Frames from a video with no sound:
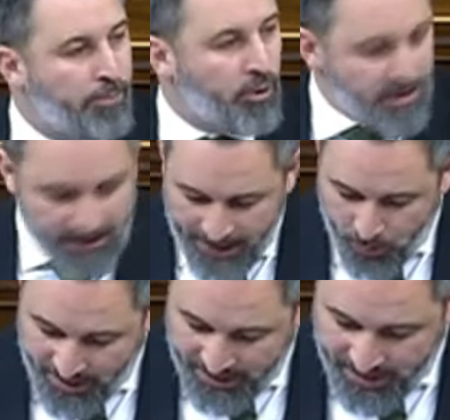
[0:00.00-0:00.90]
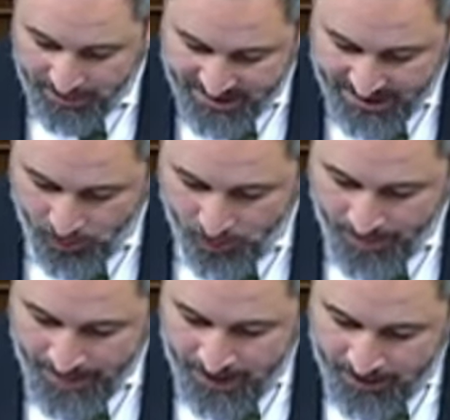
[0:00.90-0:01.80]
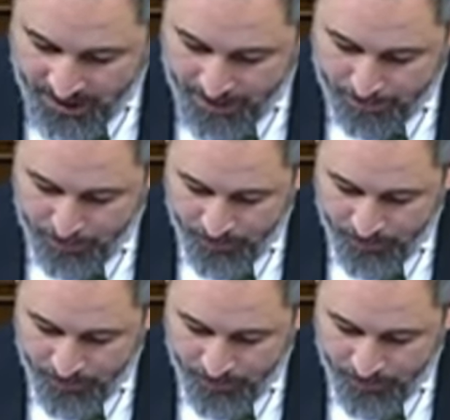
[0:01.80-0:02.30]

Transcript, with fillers: política durante demasiado tiempo.